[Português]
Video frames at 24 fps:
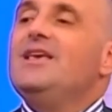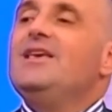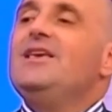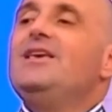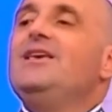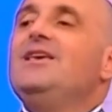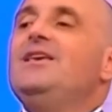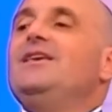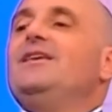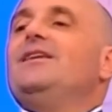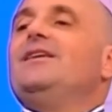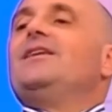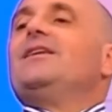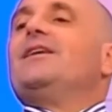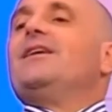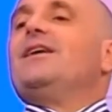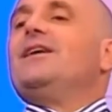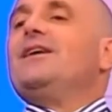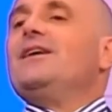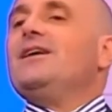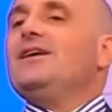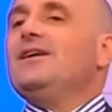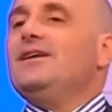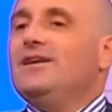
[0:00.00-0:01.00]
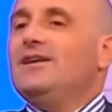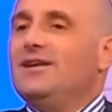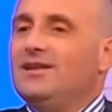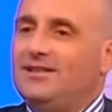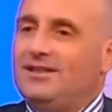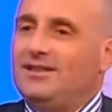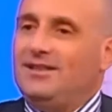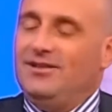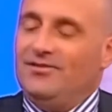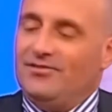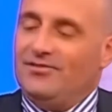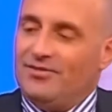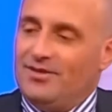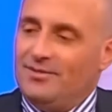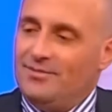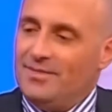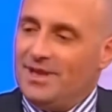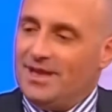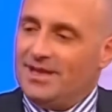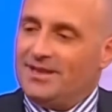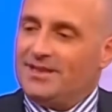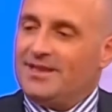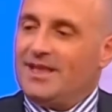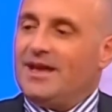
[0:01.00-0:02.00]
e
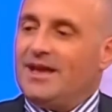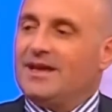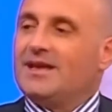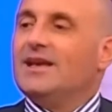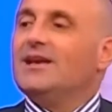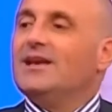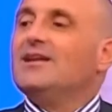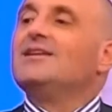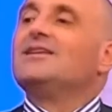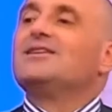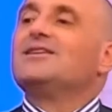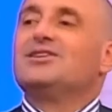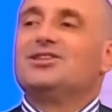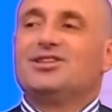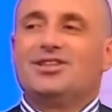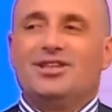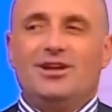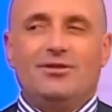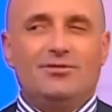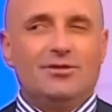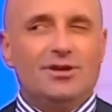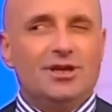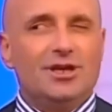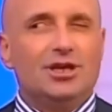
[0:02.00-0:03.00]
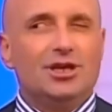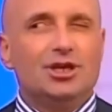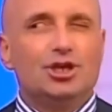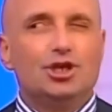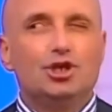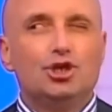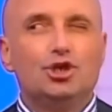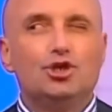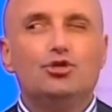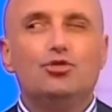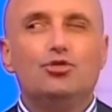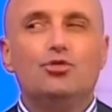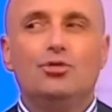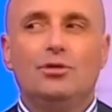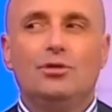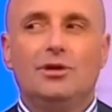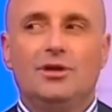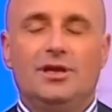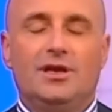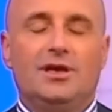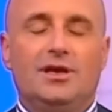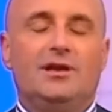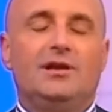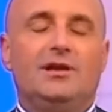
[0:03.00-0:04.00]
relativamente àquela questão que a
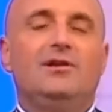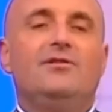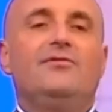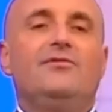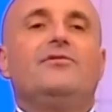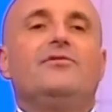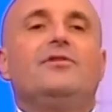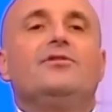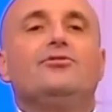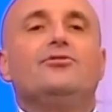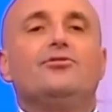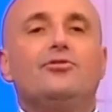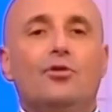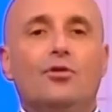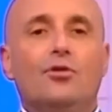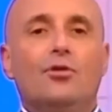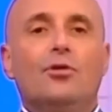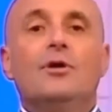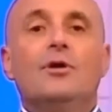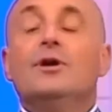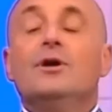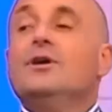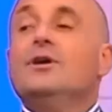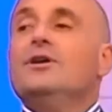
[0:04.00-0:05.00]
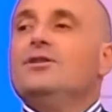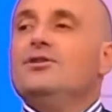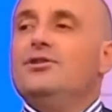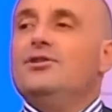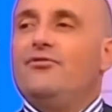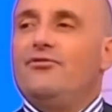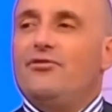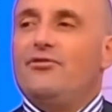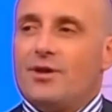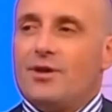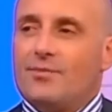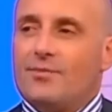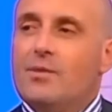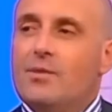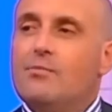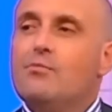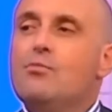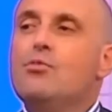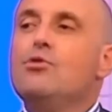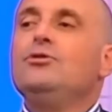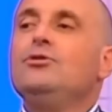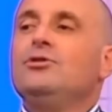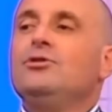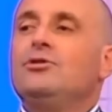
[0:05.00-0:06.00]
Júlia levantou de forma
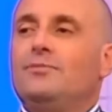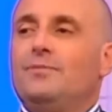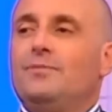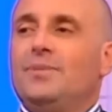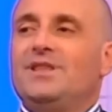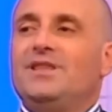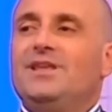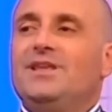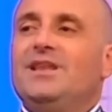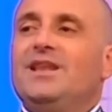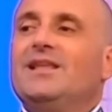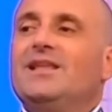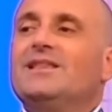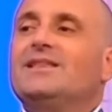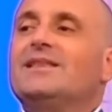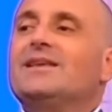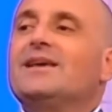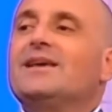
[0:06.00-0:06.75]
muito pertinente,